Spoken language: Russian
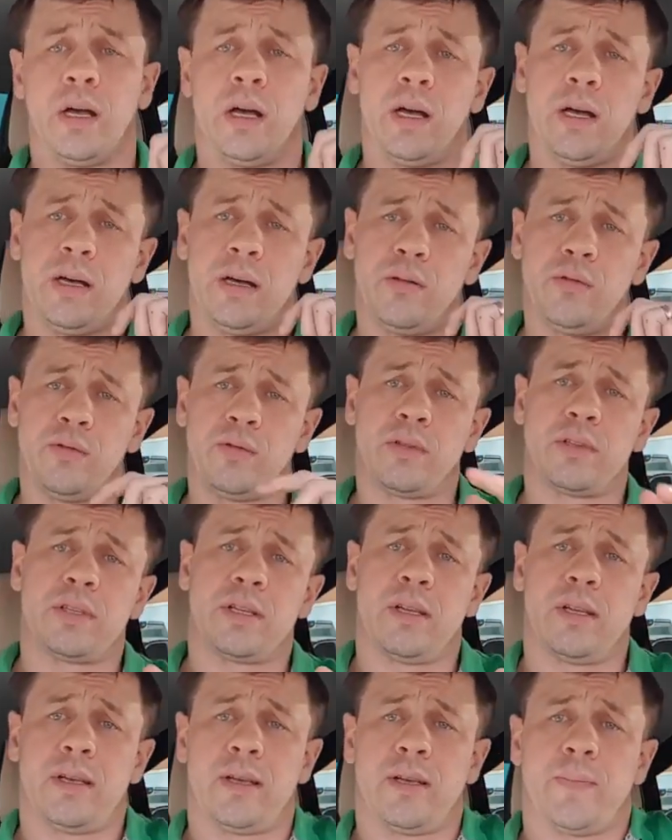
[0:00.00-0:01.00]
А он
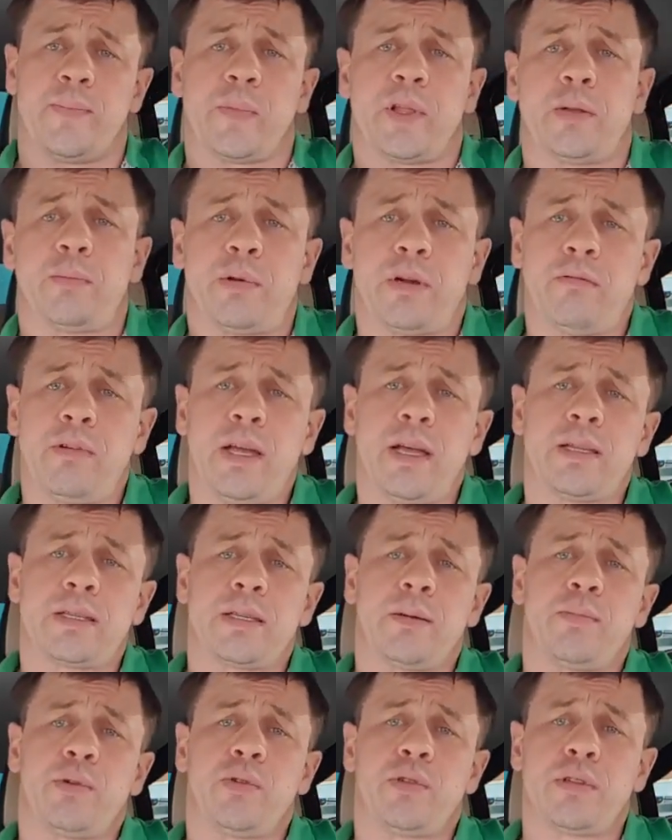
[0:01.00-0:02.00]
за, отправляет
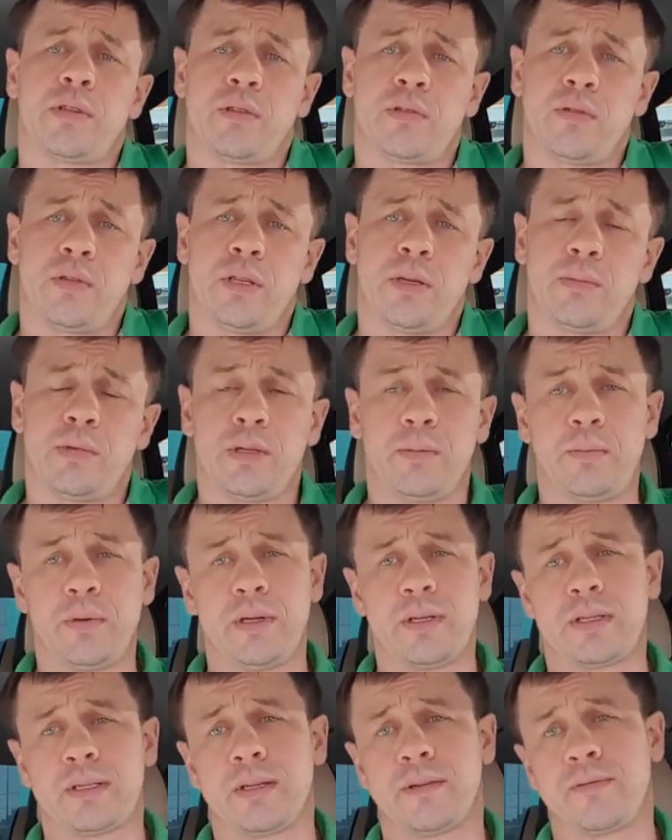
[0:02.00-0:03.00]
запросы судебный
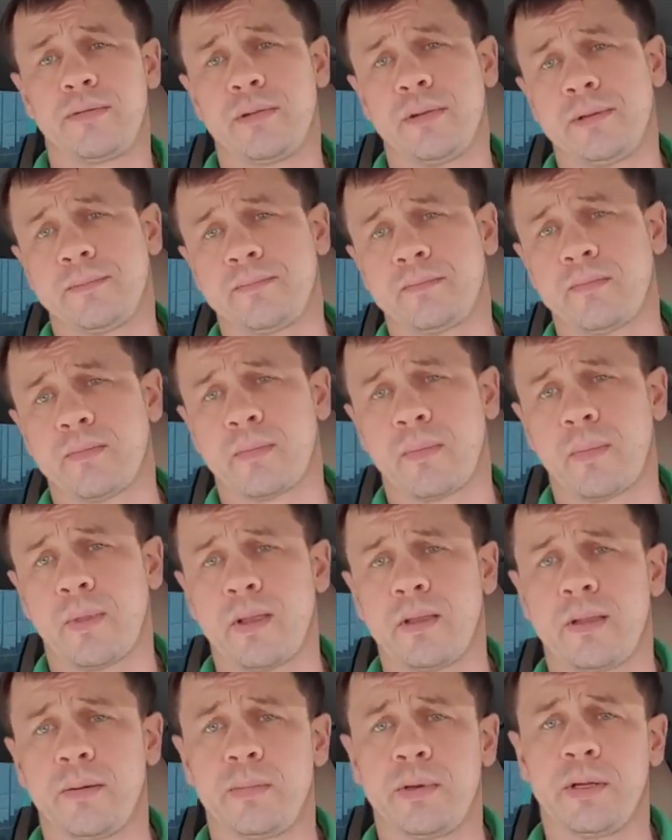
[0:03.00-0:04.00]
пристав
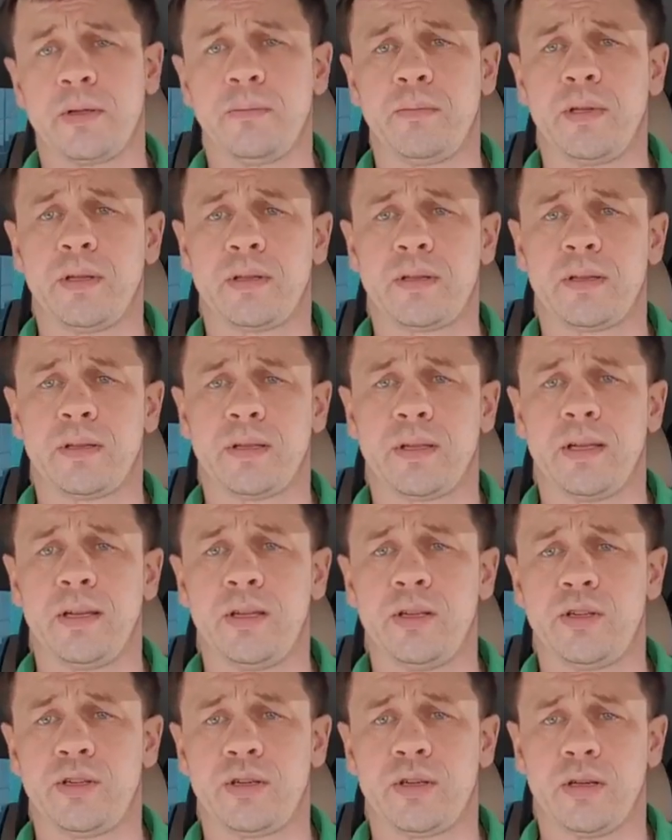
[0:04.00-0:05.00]
на предмет
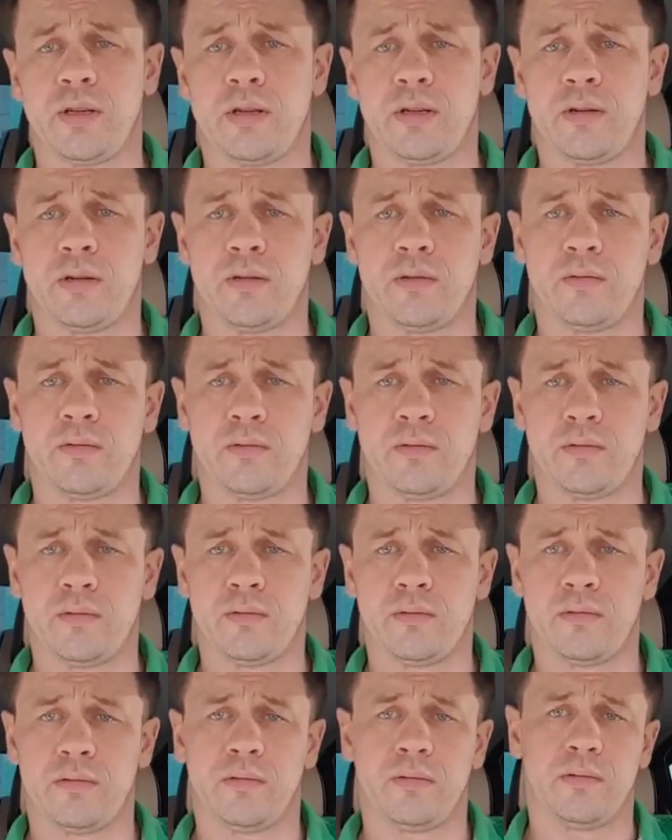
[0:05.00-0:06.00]
наличия
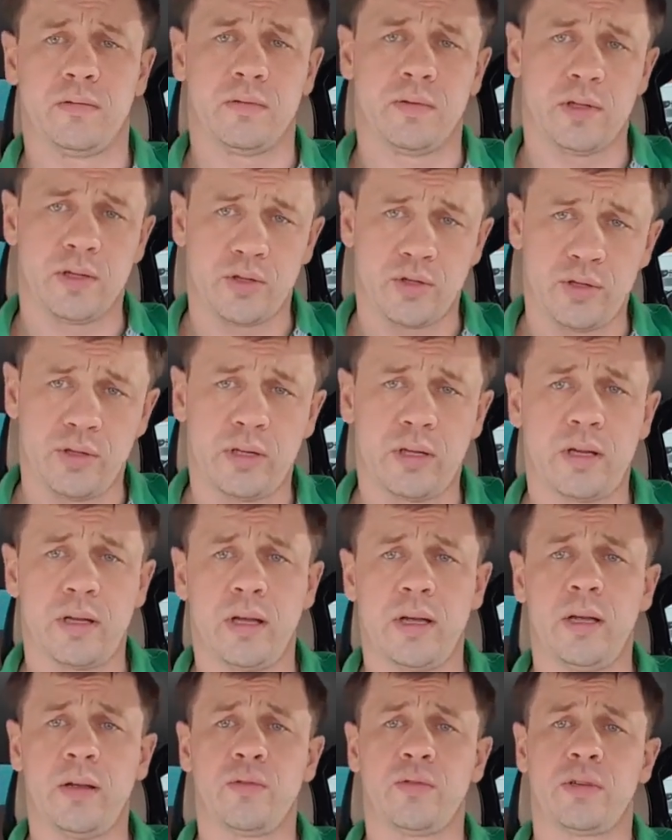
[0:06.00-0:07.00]
у
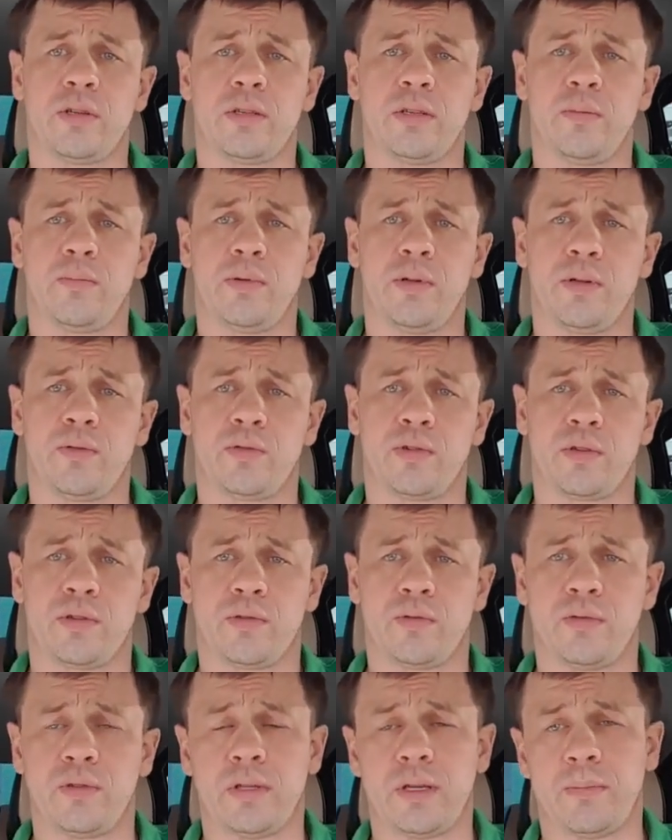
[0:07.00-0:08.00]
должника, уже теперь уже
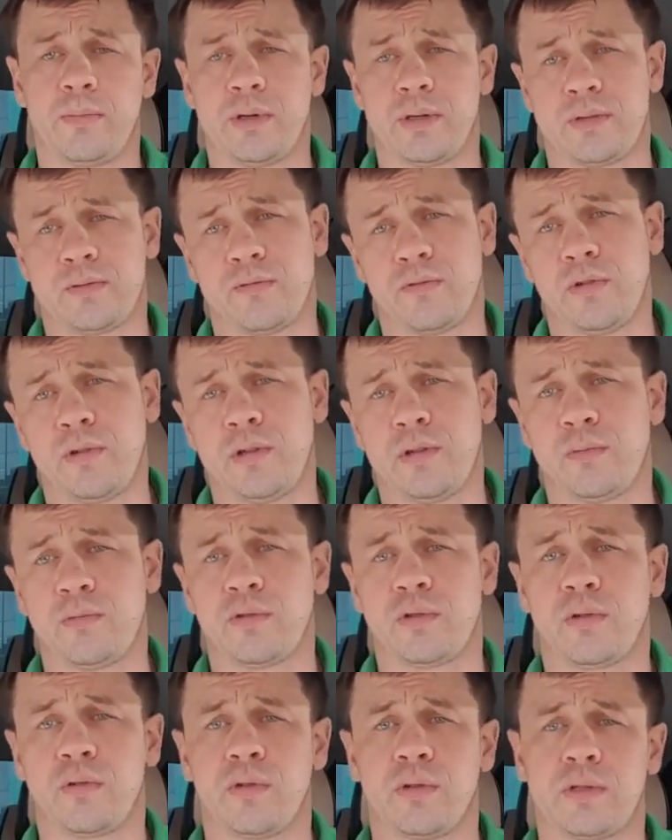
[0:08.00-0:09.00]
судья присвоил
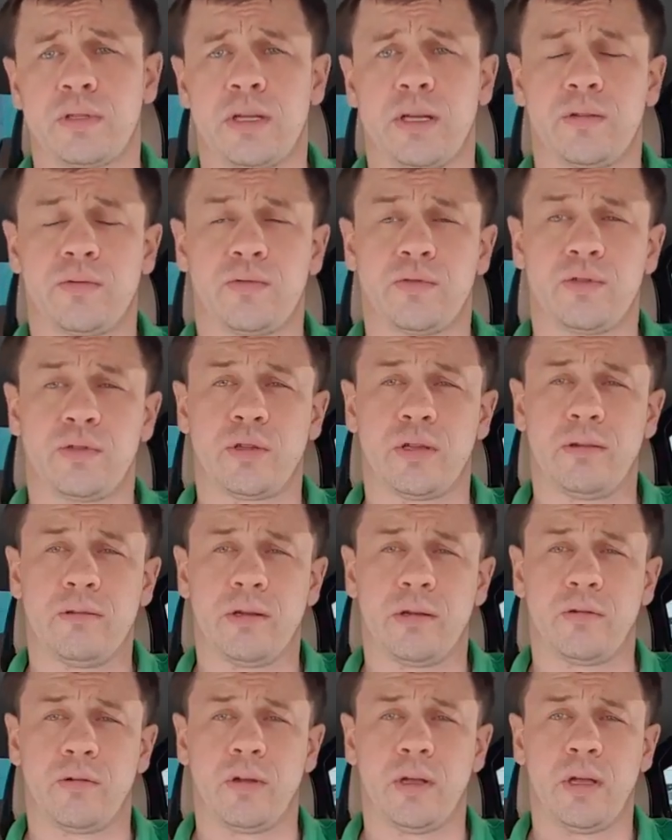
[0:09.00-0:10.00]
ему такой статус
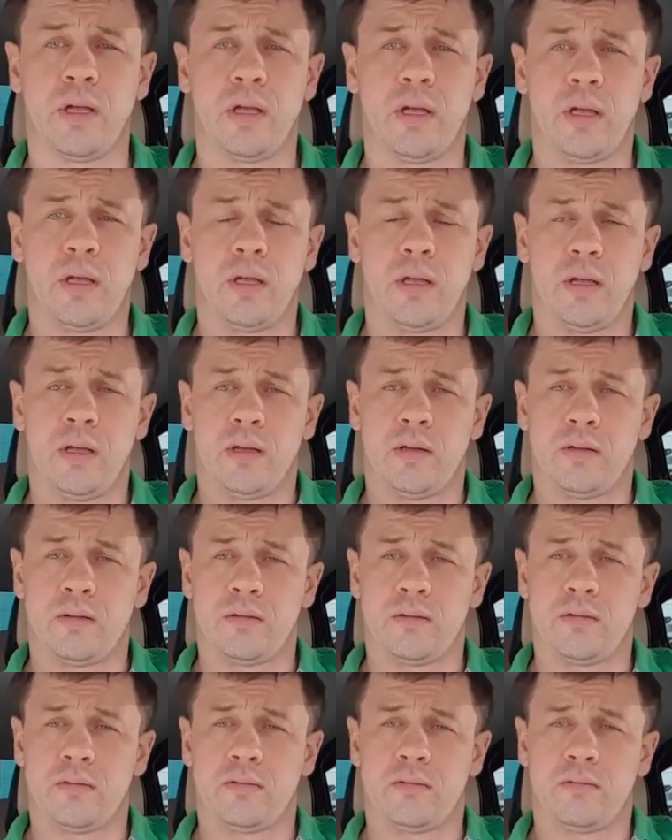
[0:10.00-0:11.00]
человеку,
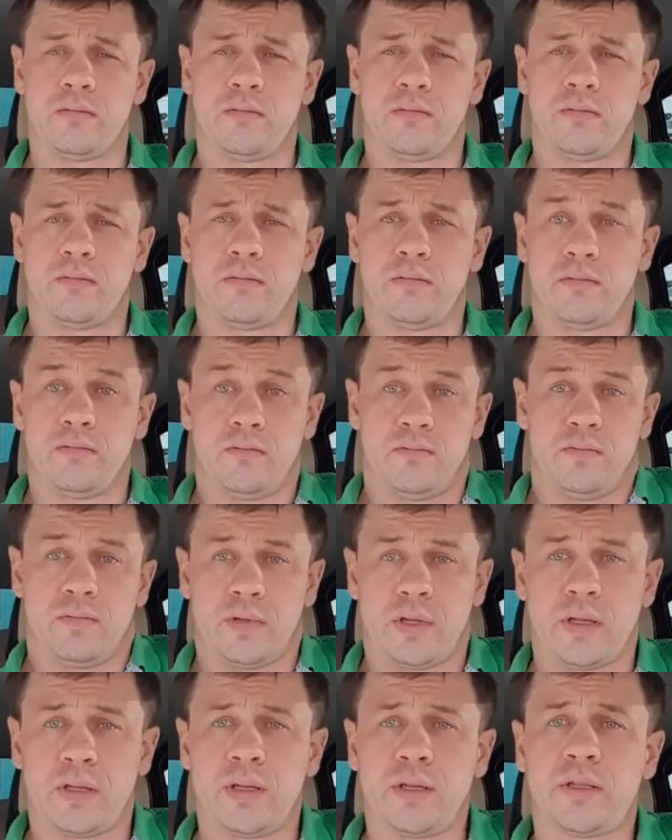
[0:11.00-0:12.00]
э,
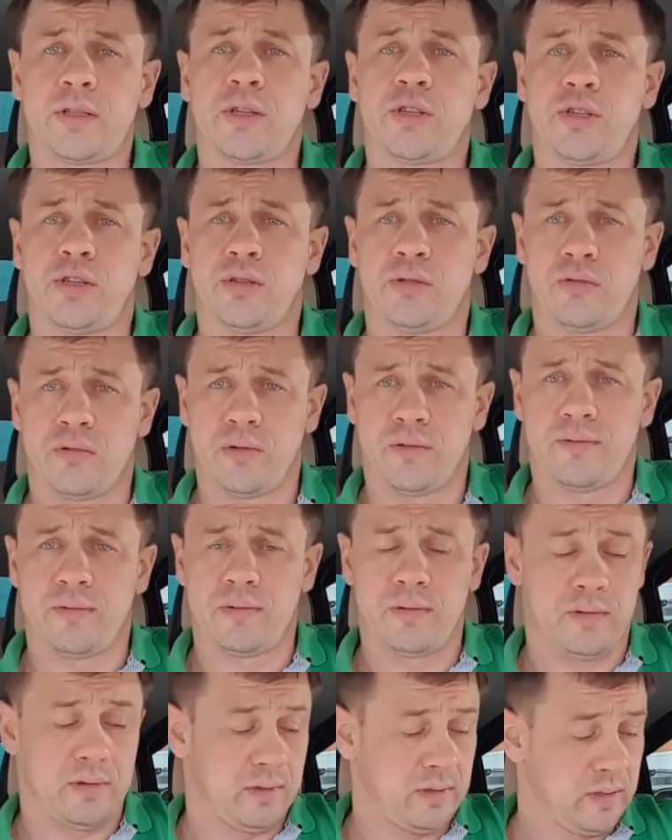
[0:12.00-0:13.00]
каких-то счетов.